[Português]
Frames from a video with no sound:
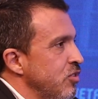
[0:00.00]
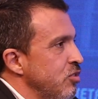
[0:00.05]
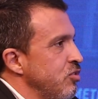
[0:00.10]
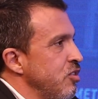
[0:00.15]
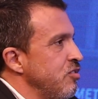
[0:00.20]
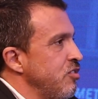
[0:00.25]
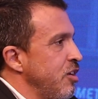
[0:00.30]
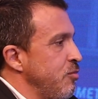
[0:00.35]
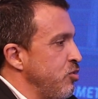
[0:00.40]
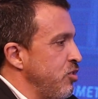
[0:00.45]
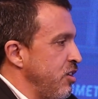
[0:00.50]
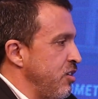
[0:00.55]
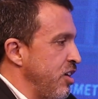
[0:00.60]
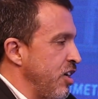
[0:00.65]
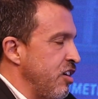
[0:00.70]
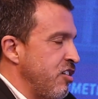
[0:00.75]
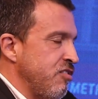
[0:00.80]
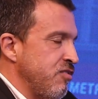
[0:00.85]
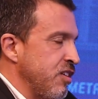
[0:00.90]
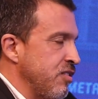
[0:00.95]
Então, nós temos a
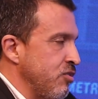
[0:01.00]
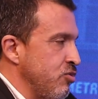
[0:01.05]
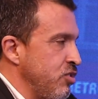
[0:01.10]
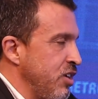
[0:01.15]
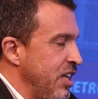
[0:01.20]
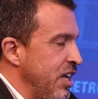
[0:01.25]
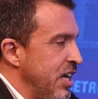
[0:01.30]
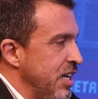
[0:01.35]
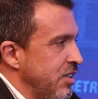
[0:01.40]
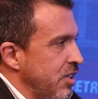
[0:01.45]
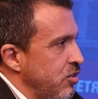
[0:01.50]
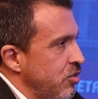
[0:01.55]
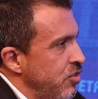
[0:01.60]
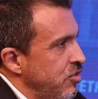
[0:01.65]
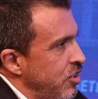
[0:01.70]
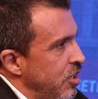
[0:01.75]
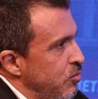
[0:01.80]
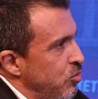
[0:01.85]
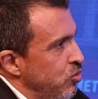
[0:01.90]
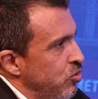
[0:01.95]
negativação direta,
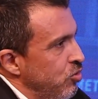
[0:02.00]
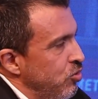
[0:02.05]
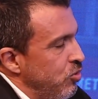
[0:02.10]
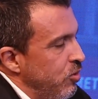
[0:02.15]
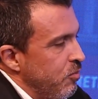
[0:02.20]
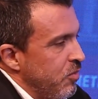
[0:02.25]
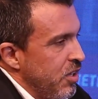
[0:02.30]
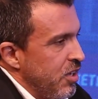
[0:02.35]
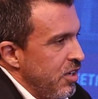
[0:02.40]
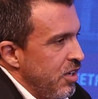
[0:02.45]
nós temos o,